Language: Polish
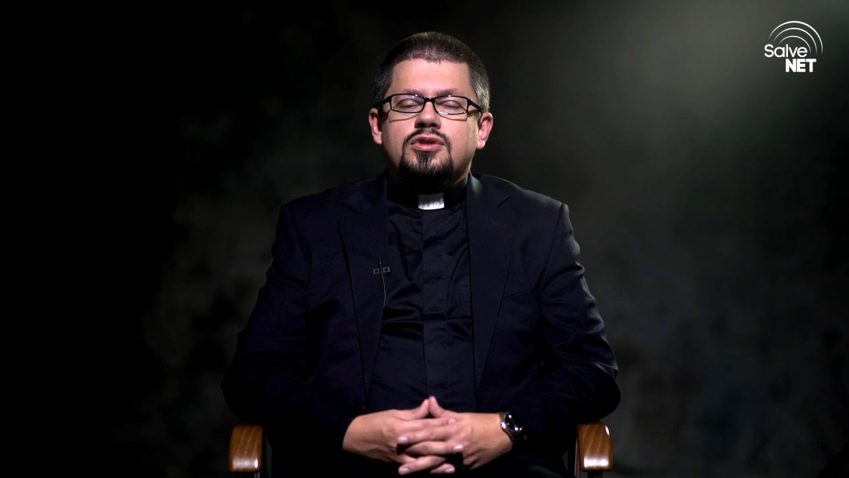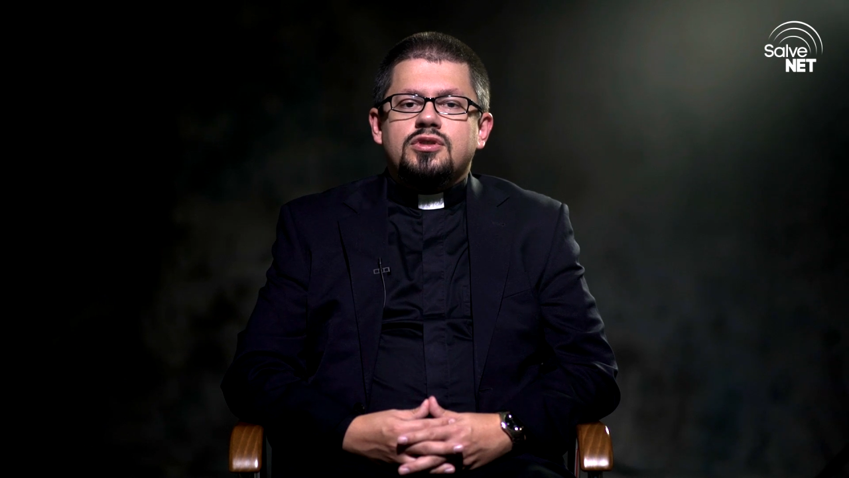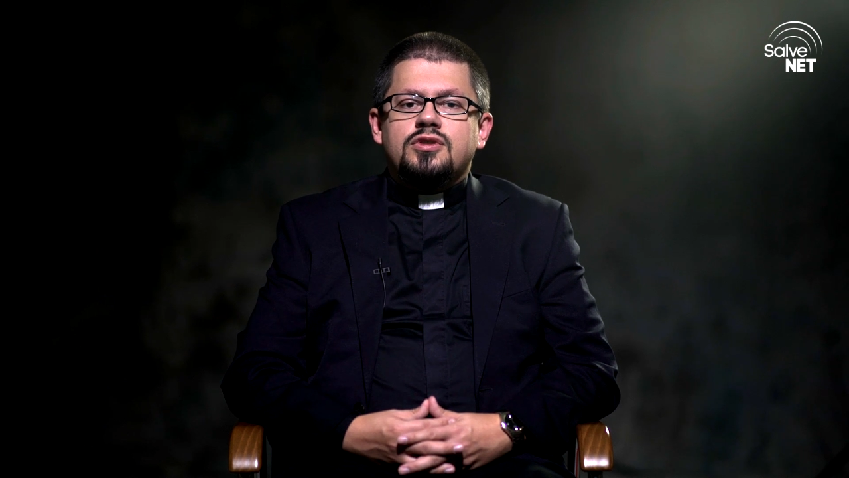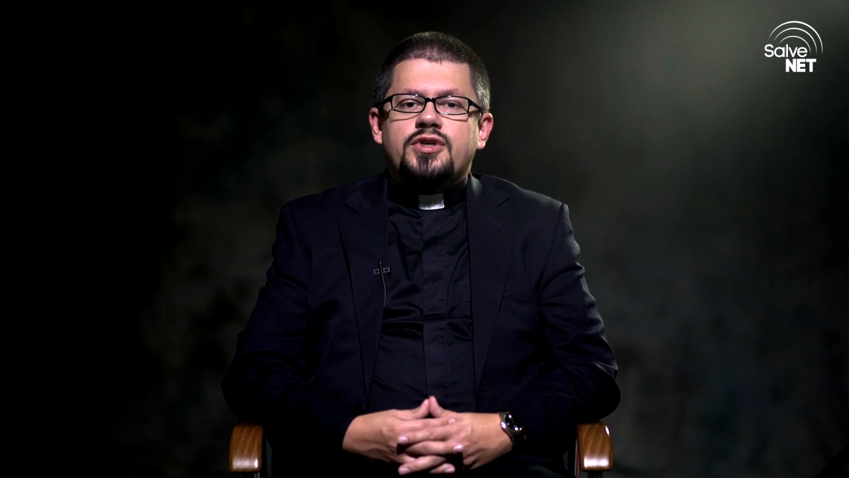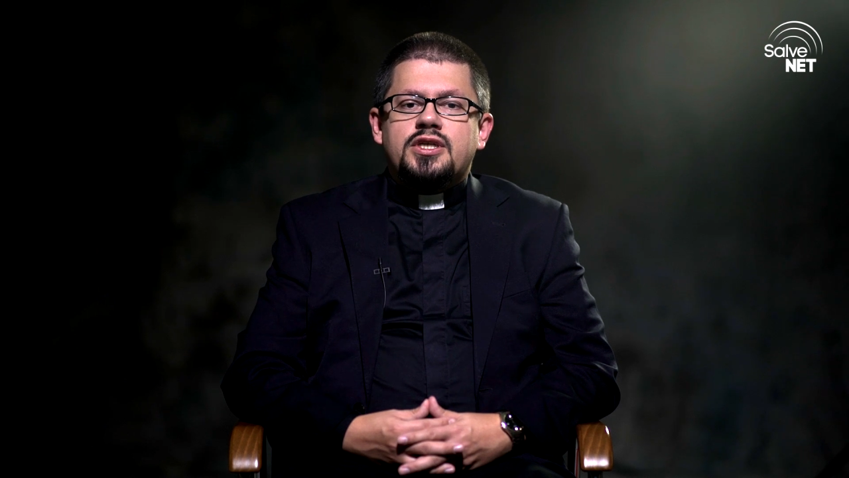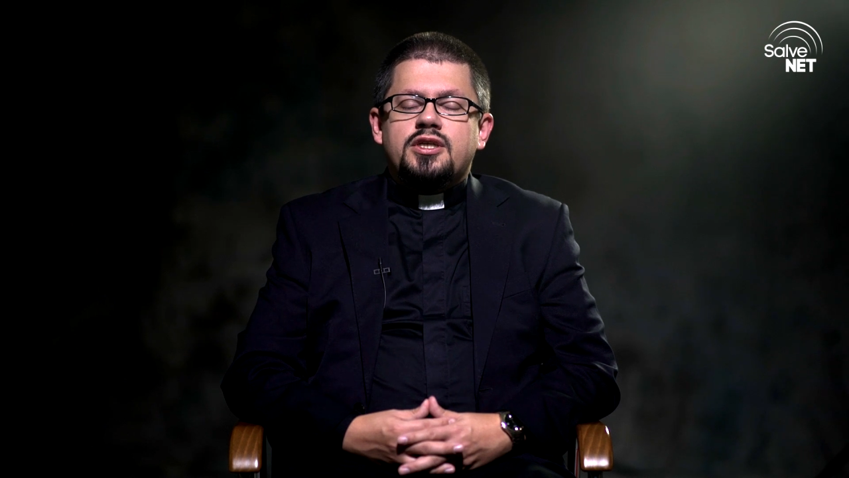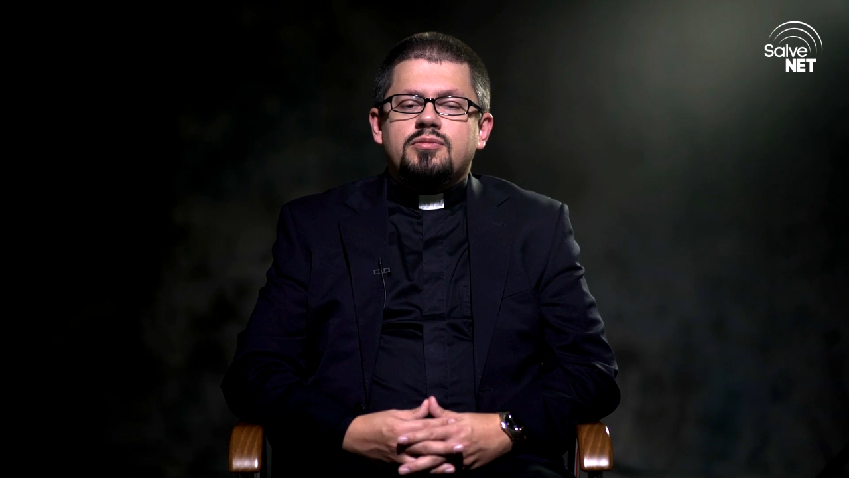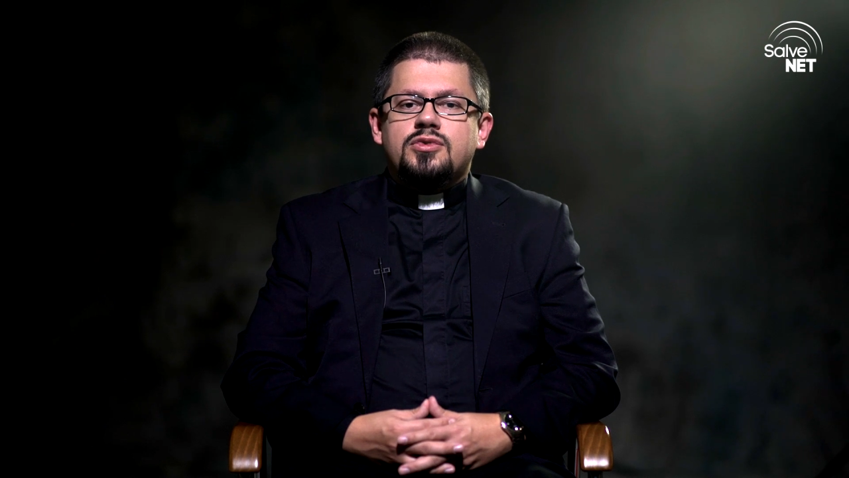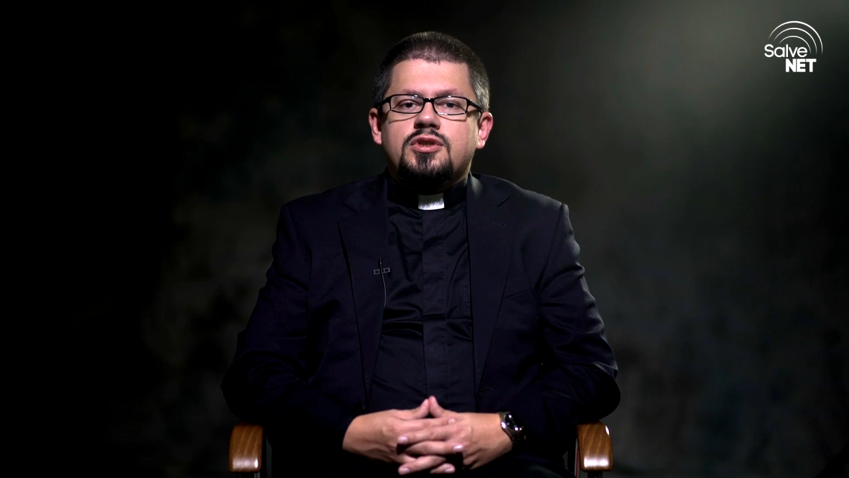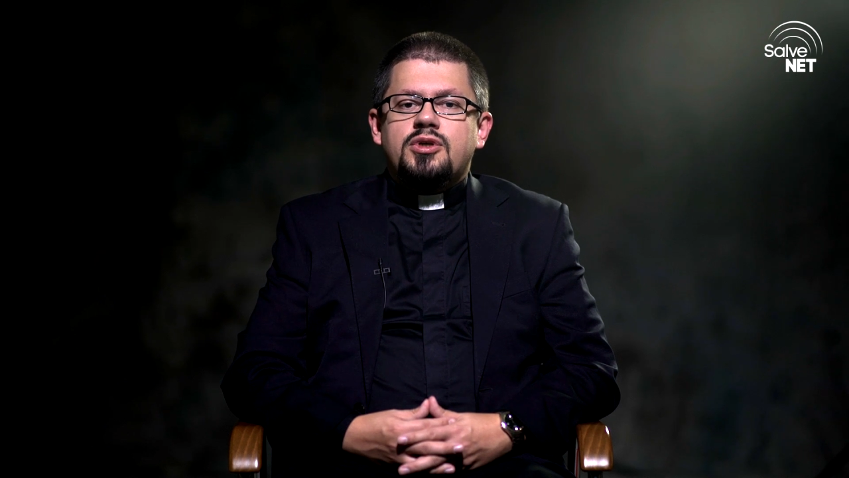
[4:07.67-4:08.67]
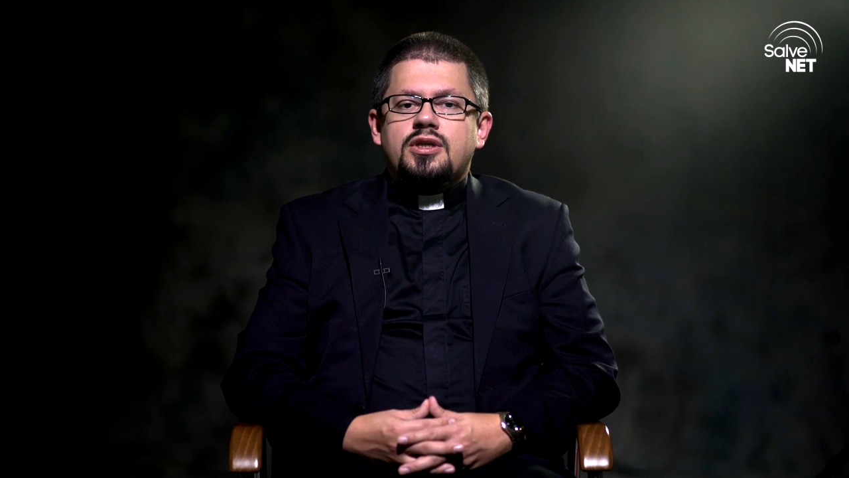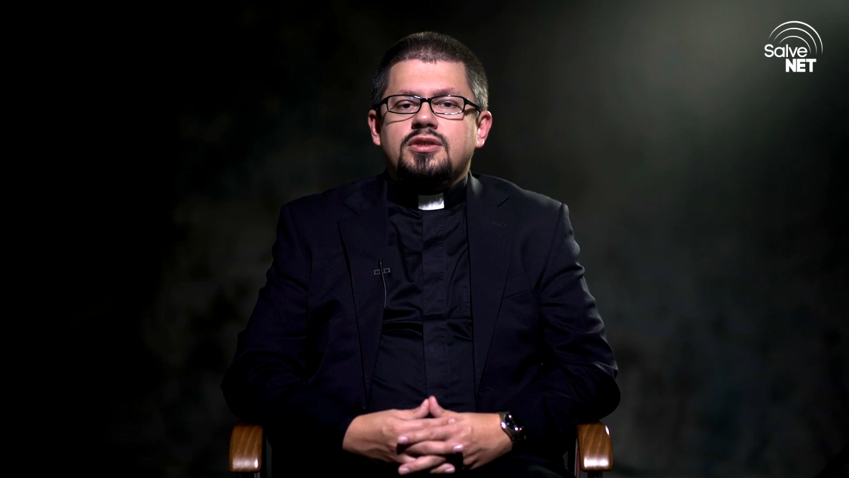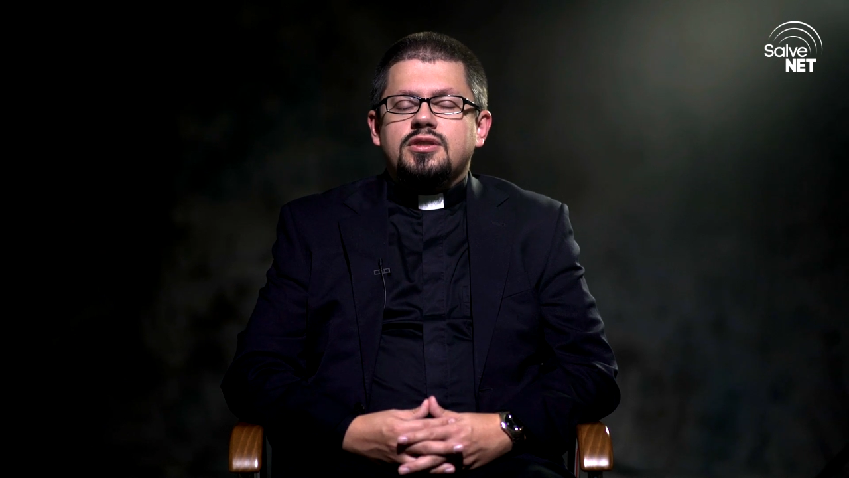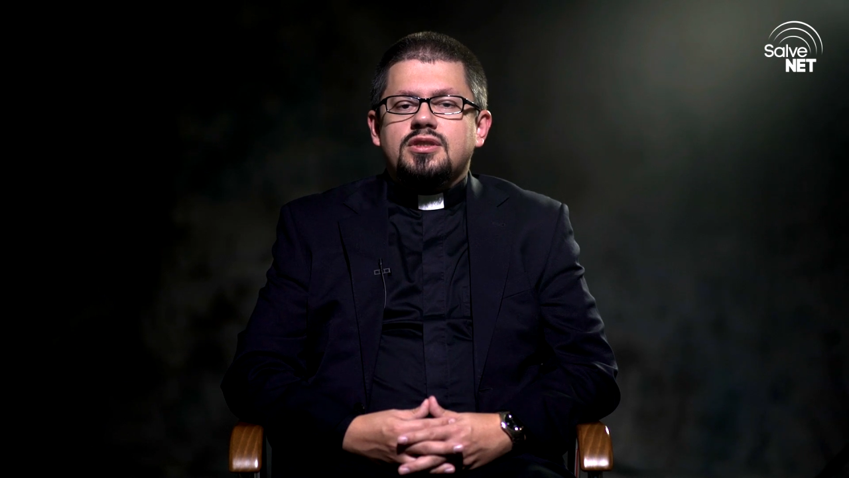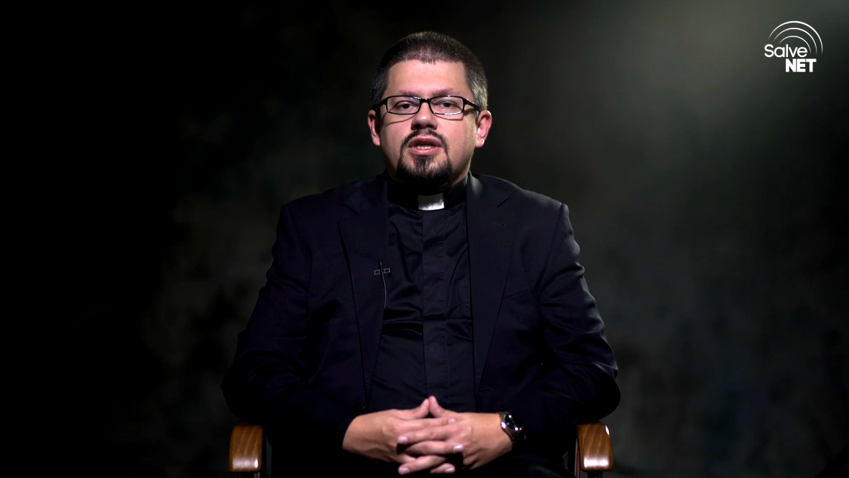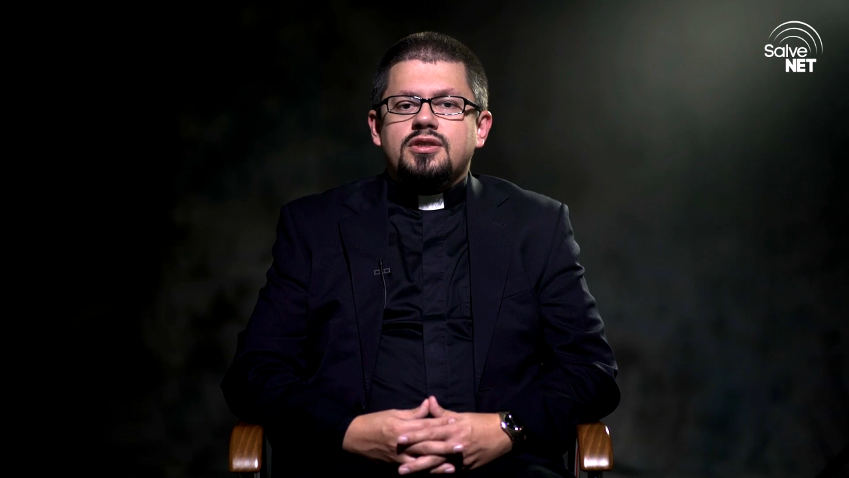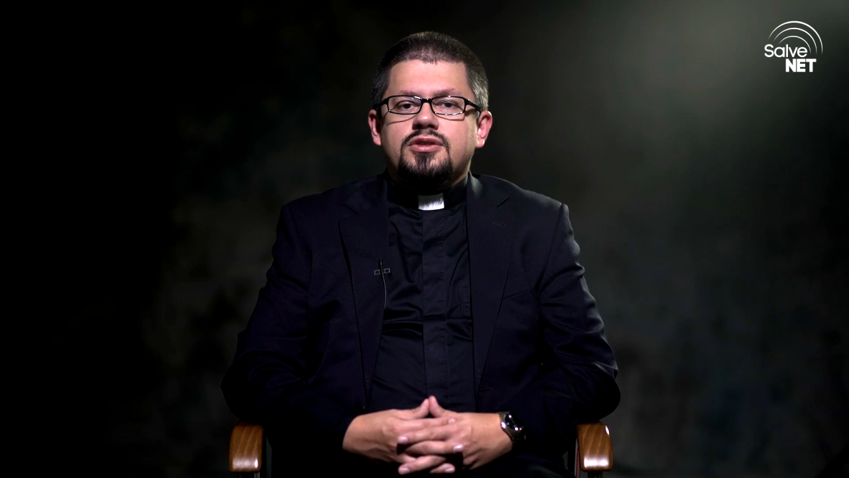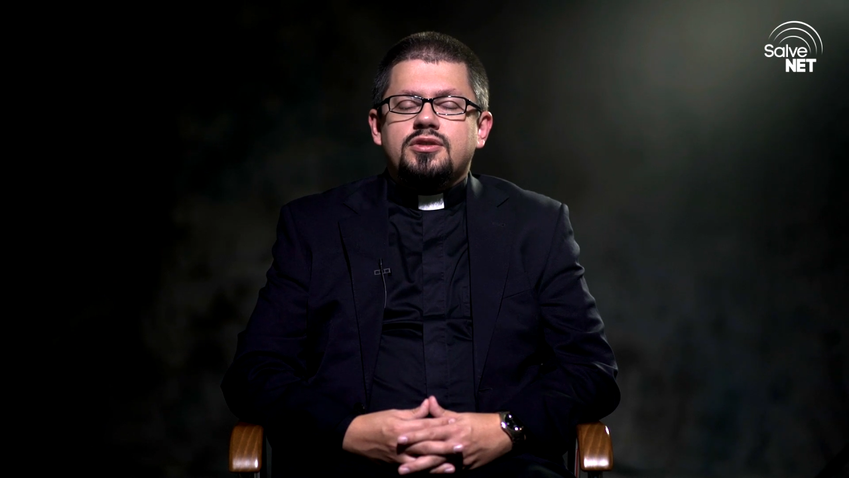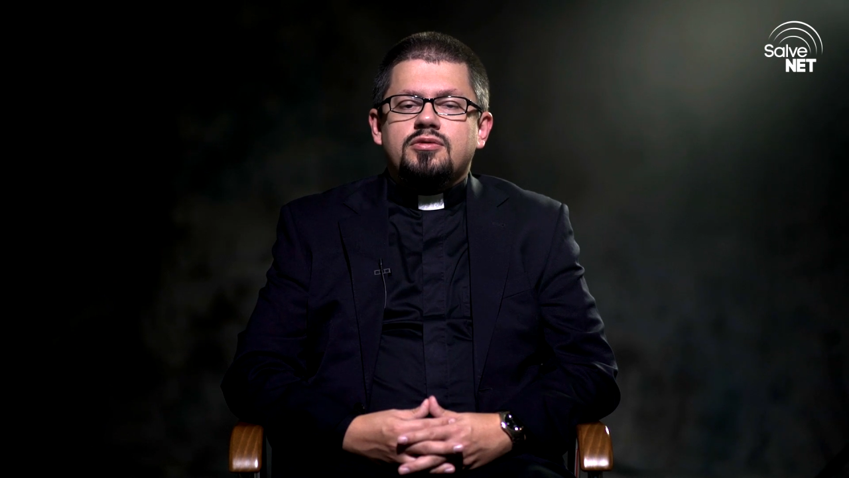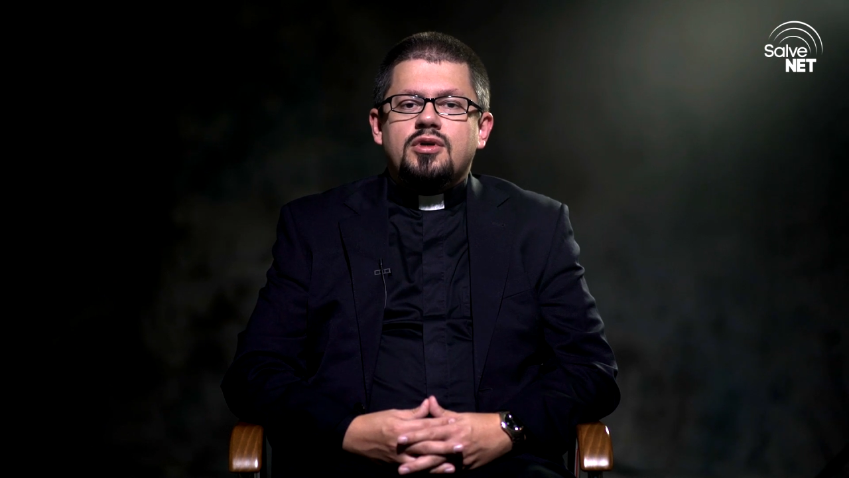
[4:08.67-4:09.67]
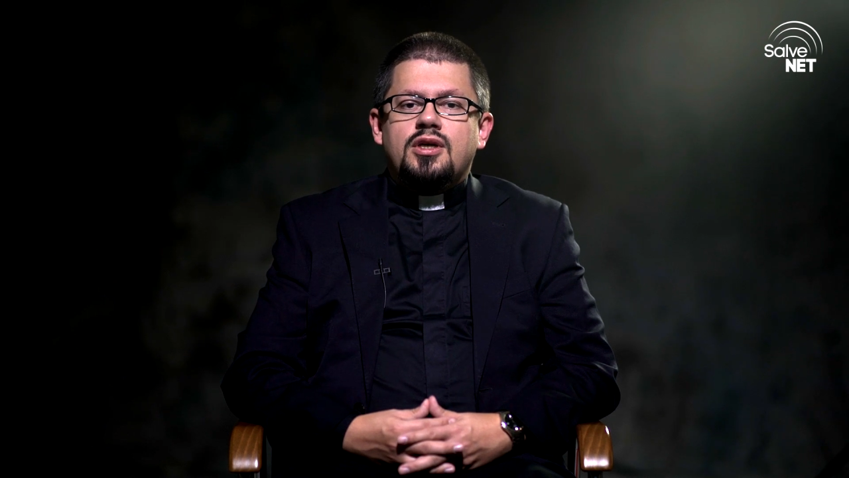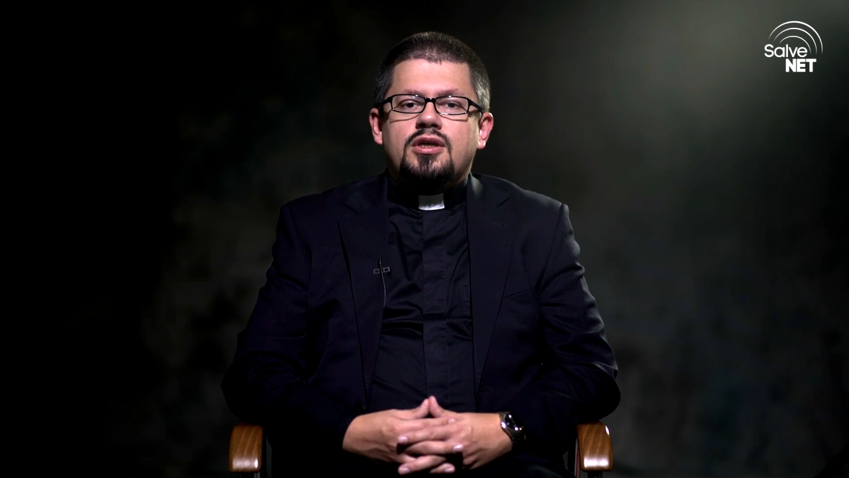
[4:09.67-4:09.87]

że z wiekiem śmierć staje się